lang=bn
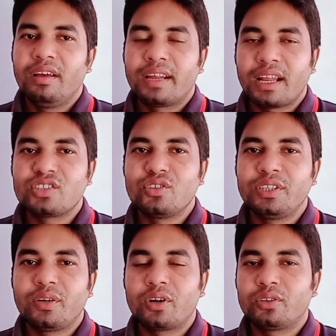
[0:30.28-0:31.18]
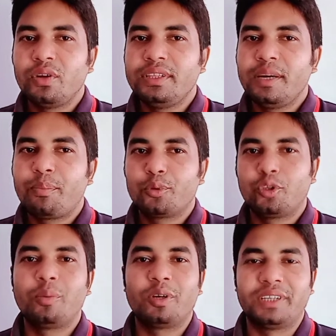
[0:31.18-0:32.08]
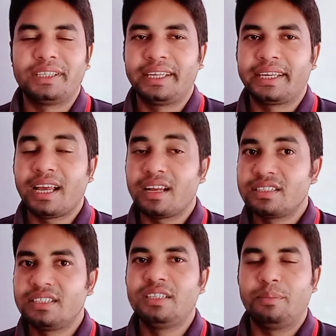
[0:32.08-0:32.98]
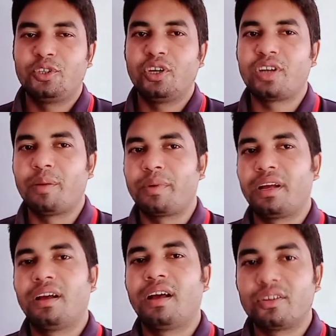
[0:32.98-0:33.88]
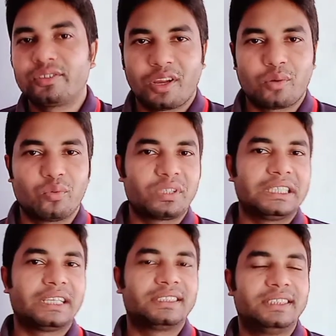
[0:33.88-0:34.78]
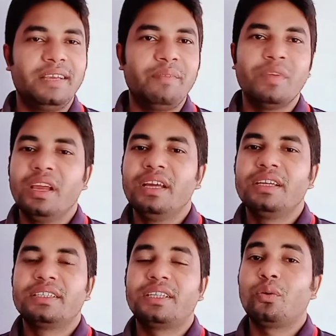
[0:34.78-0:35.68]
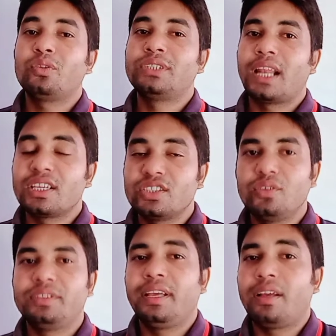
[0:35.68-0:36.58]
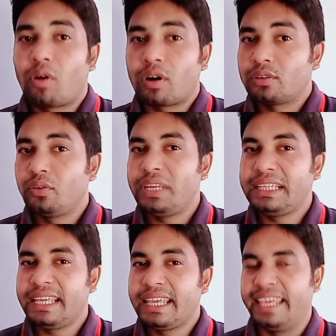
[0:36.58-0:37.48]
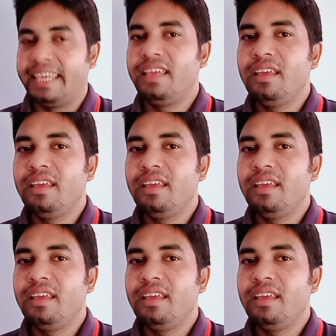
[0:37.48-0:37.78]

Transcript: রাজনৈতিক অর্থনীতির প্রথম অধ্যায় থেকে আজ যে বিষয়টা আমরা আলোচনা করতে যাচ্ছি সেটা হচ্ছে রাজনৈতিক অর্থনীতি কি